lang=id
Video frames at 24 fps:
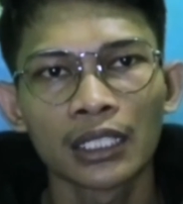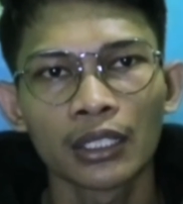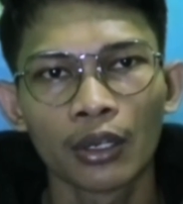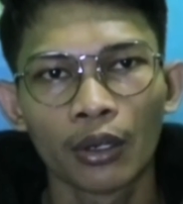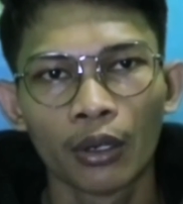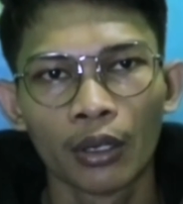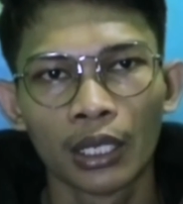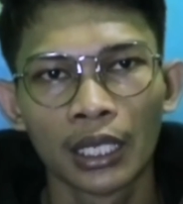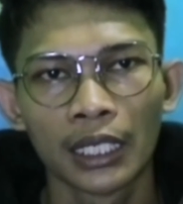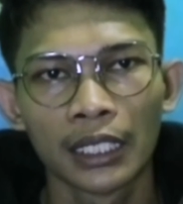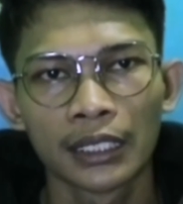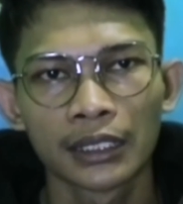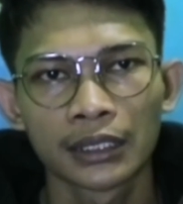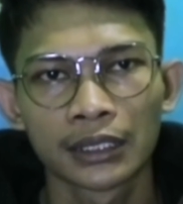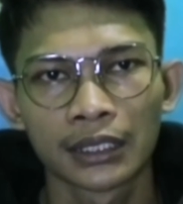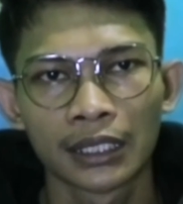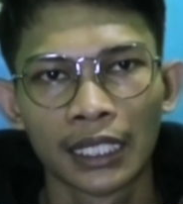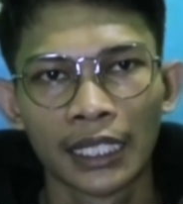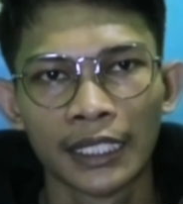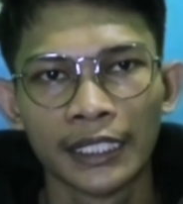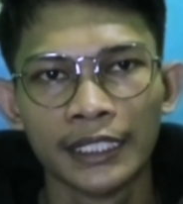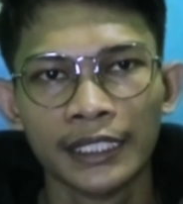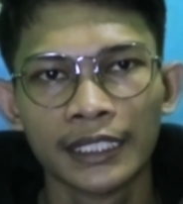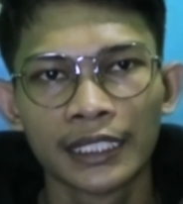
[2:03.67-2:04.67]
oleh
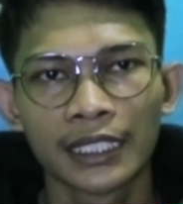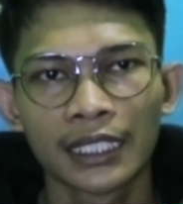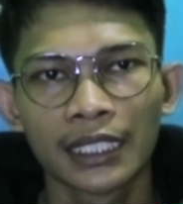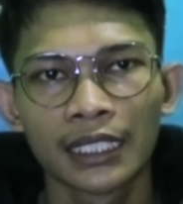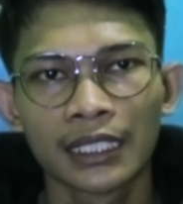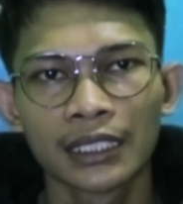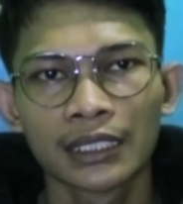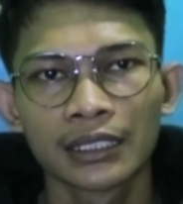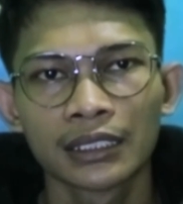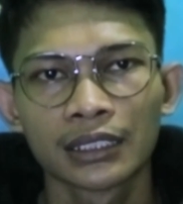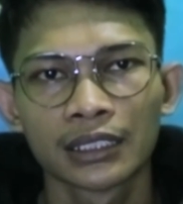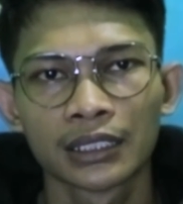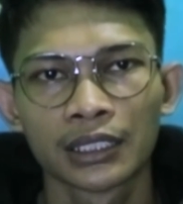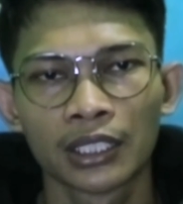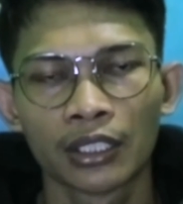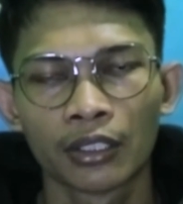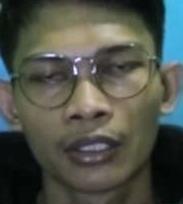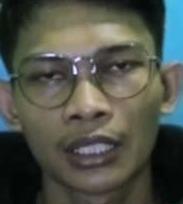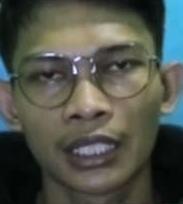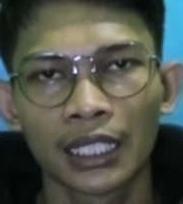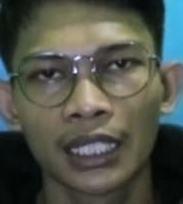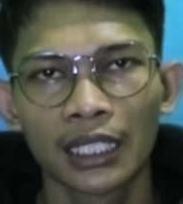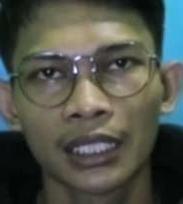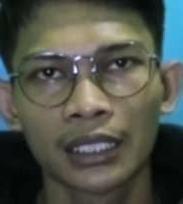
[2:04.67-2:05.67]
kehadiran
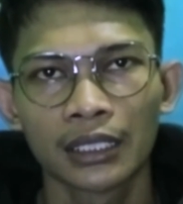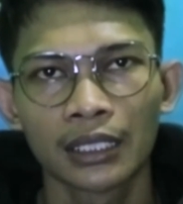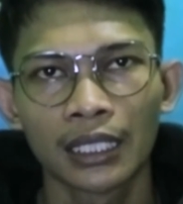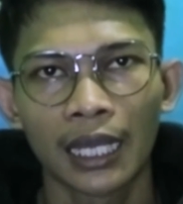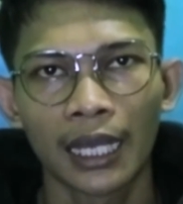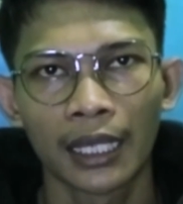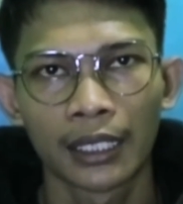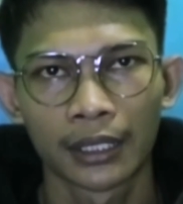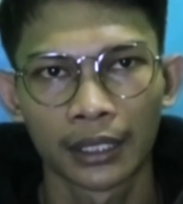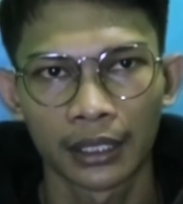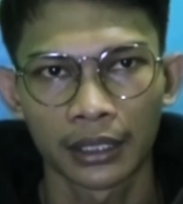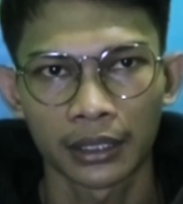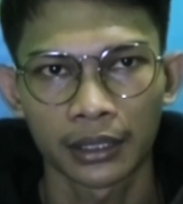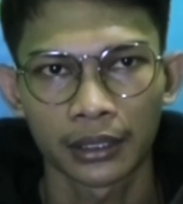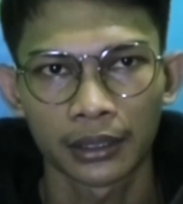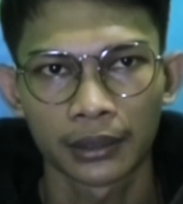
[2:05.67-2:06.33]
seorang anak.